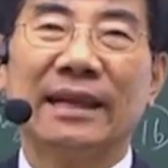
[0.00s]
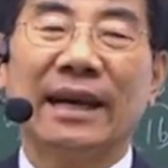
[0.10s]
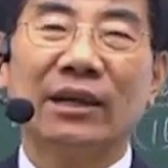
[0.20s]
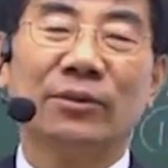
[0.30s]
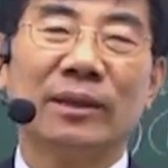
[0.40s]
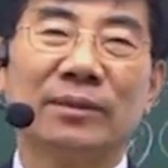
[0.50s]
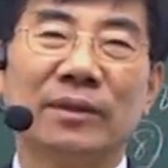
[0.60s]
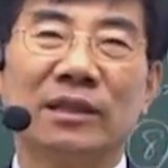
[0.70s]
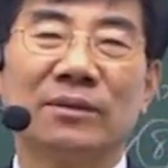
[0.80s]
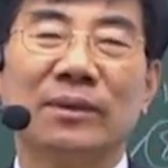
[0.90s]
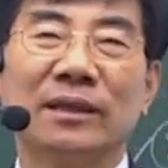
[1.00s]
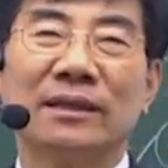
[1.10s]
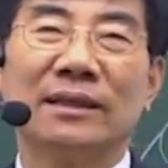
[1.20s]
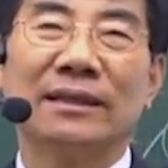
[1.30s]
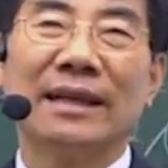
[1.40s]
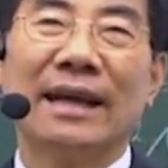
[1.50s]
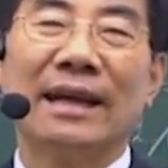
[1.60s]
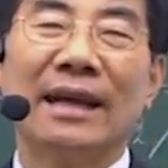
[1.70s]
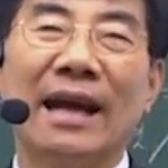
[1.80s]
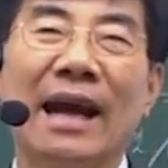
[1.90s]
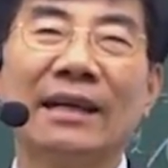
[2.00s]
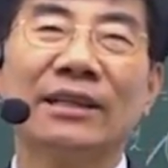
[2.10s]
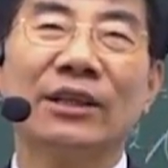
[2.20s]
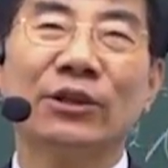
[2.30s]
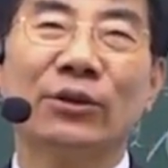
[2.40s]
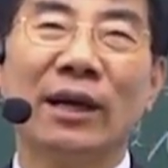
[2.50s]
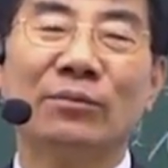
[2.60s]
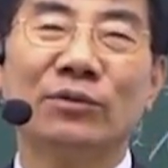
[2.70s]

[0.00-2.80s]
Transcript: 아까도 말씀드렸지만 합격에도 한